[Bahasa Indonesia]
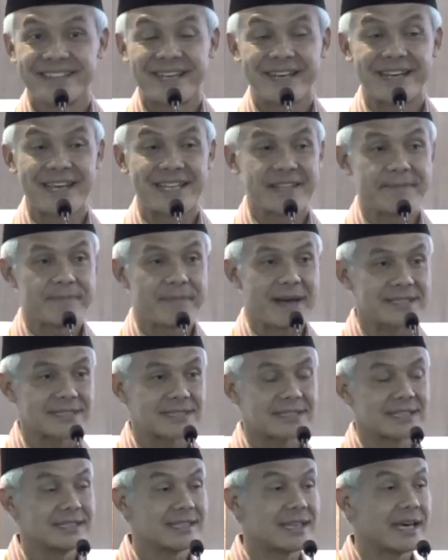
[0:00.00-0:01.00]
Dan nanti
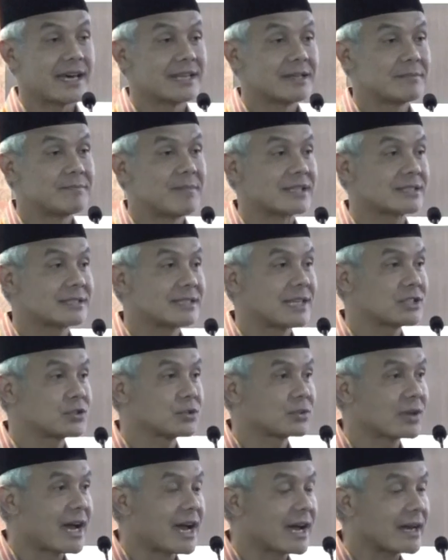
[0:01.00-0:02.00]
pasti dari Basnas
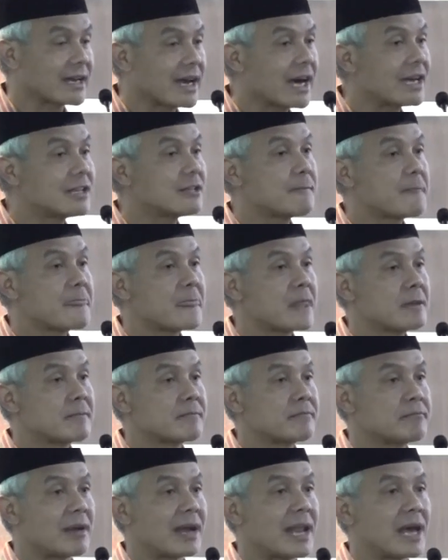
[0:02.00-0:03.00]
juga akan
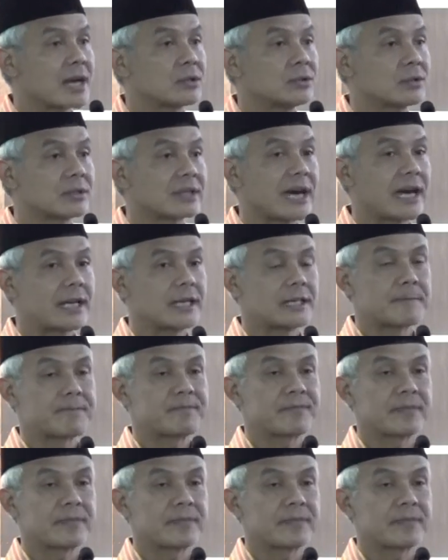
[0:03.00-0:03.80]
melakukan